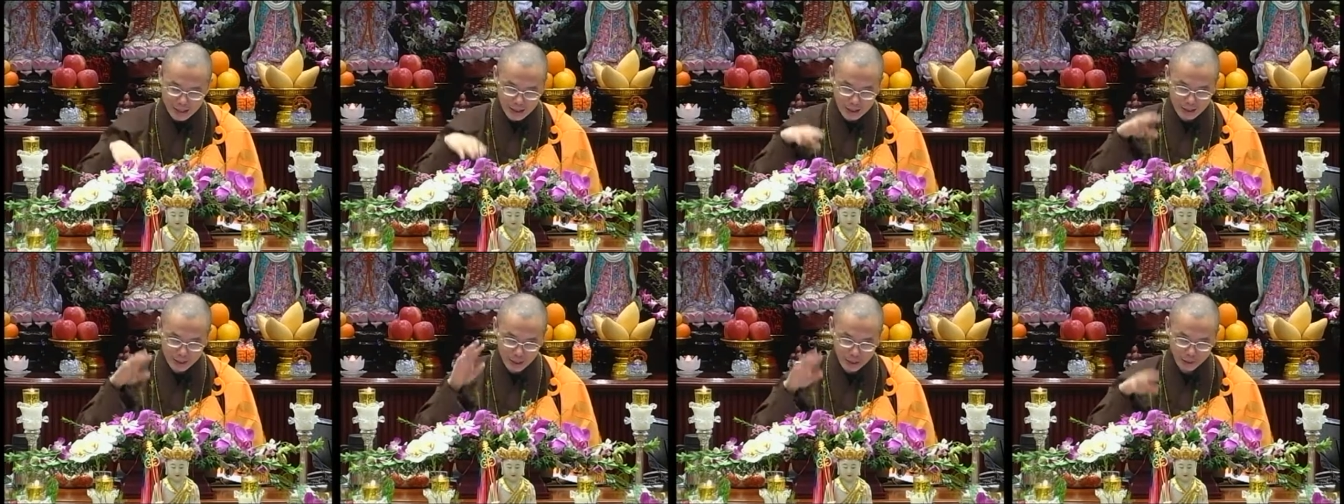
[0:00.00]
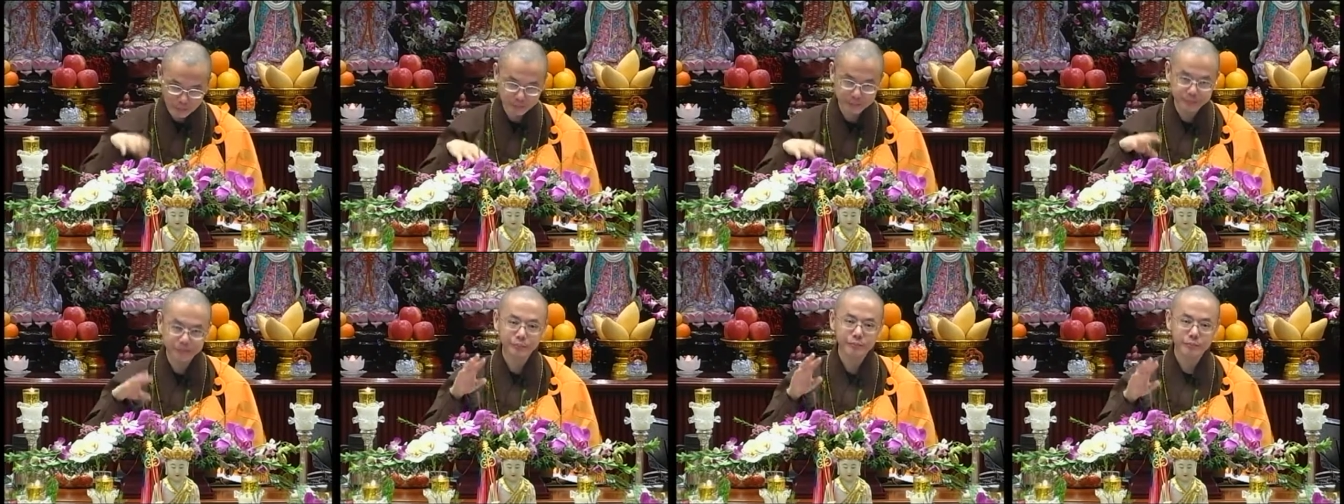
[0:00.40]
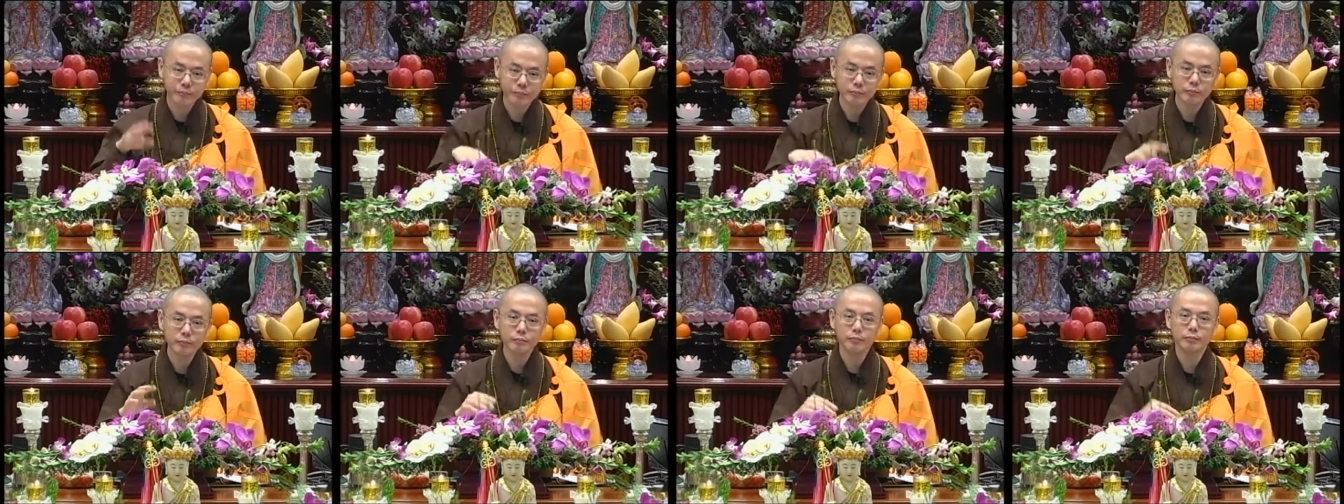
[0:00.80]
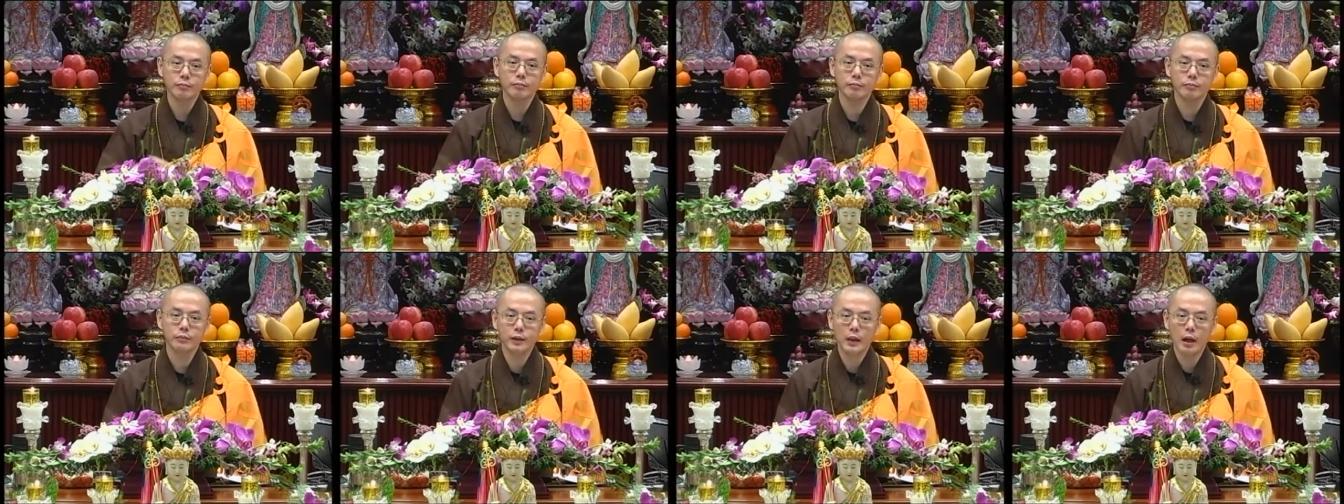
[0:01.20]
一点，
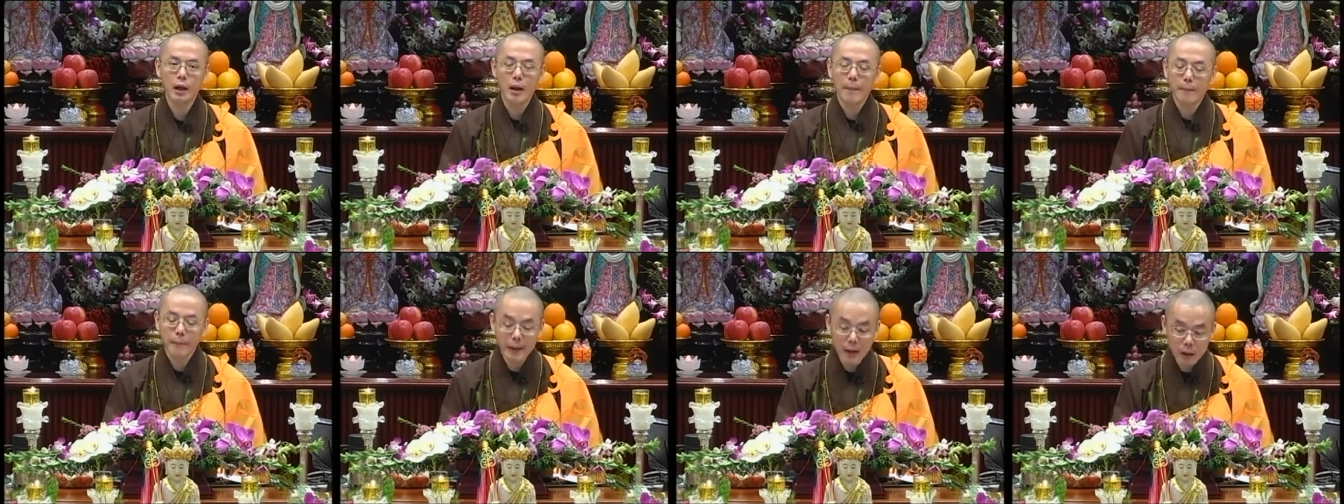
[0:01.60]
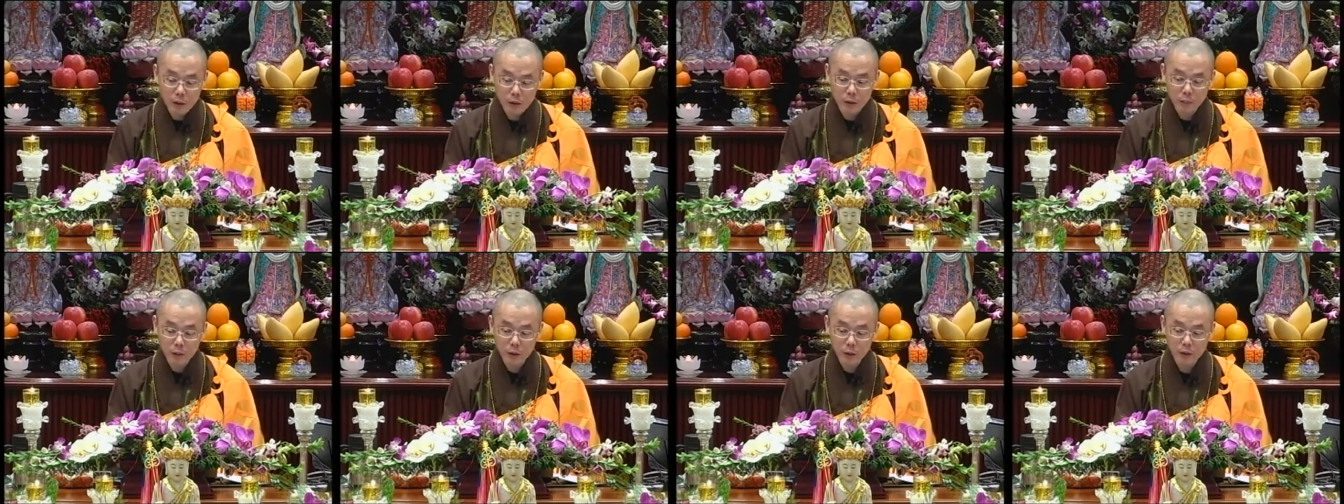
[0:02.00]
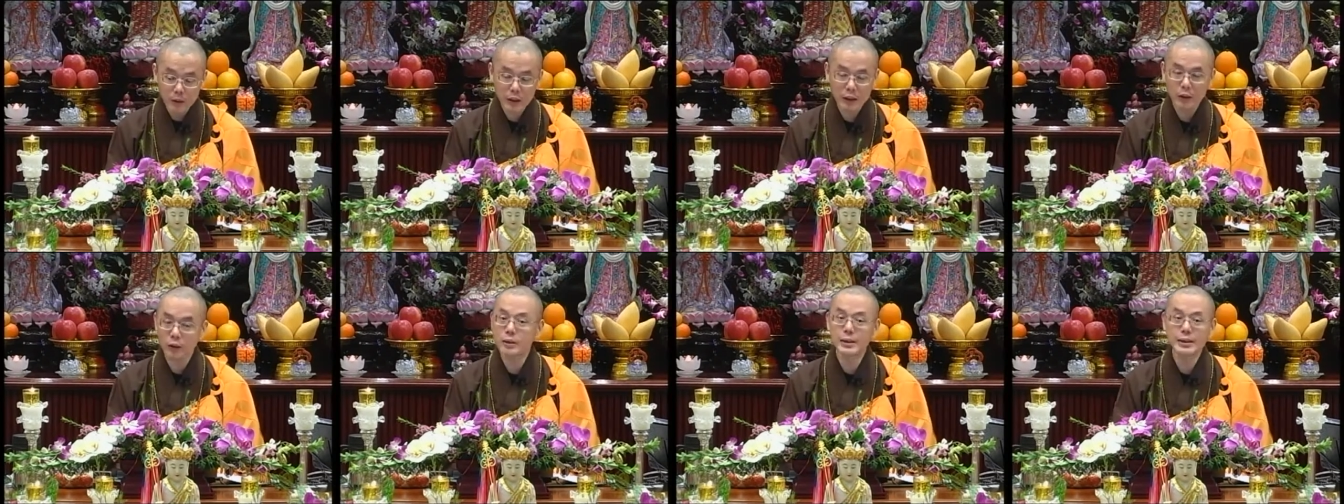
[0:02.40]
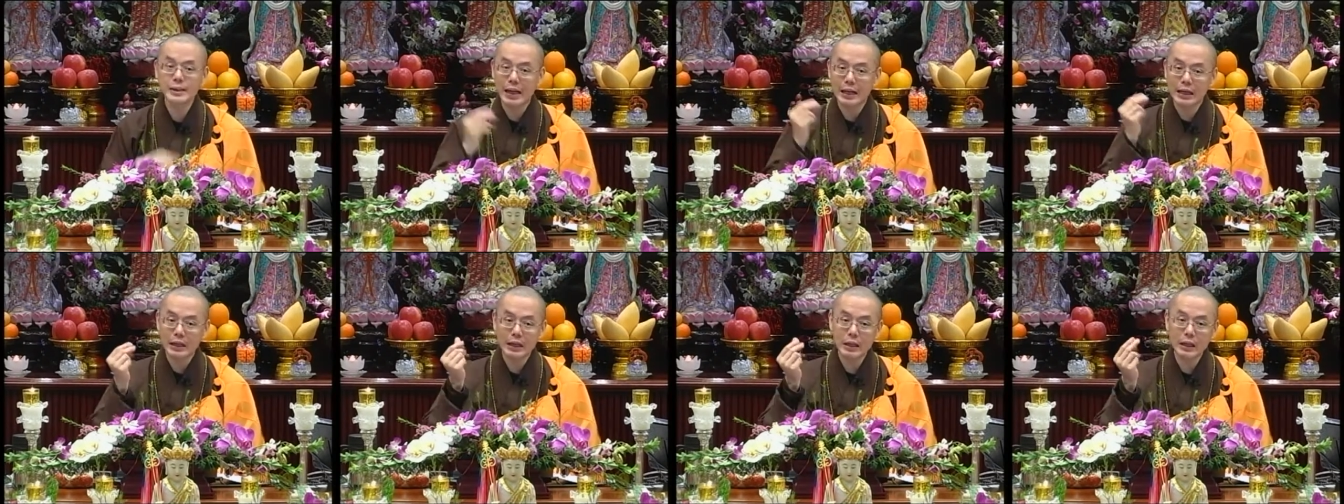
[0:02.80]
不要什么东西都是
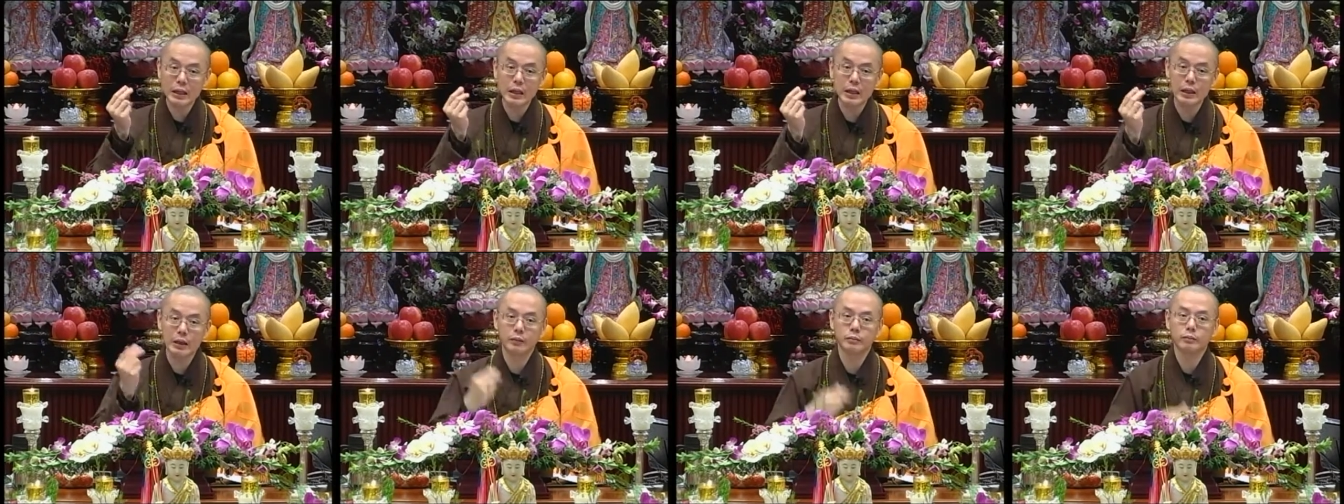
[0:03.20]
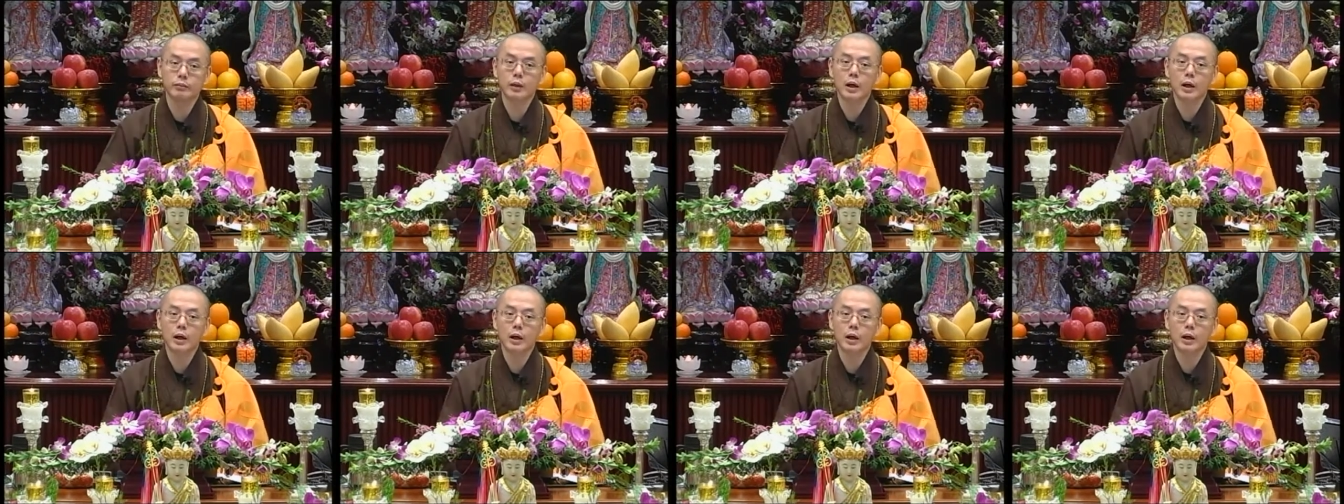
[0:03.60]
讲利益，